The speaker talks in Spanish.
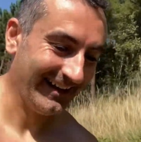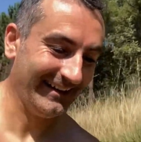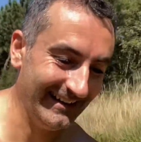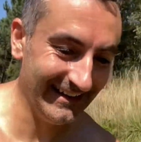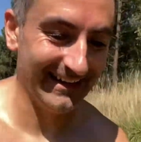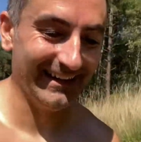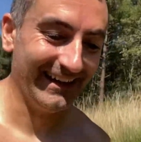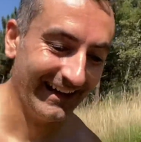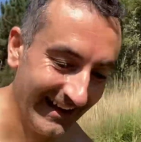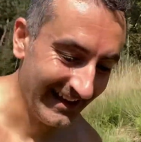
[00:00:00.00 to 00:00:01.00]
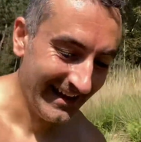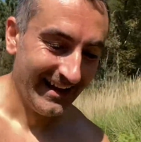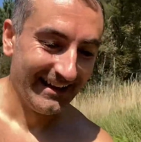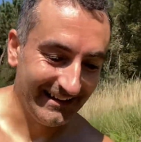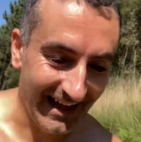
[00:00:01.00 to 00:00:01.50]
Y,
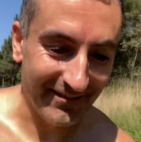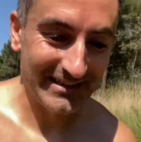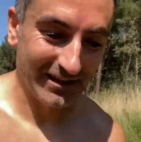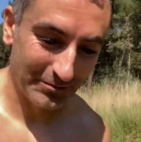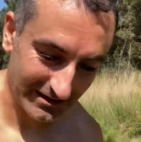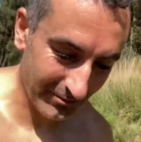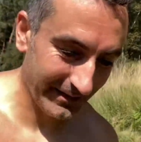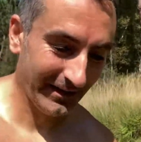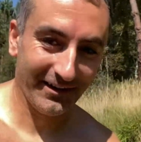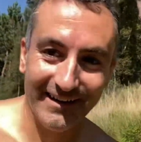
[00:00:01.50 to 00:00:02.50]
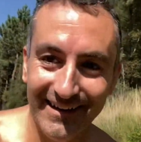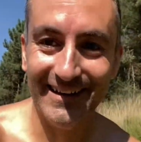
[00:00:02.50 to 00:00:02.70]
nada, habéis dado vuestra opinión,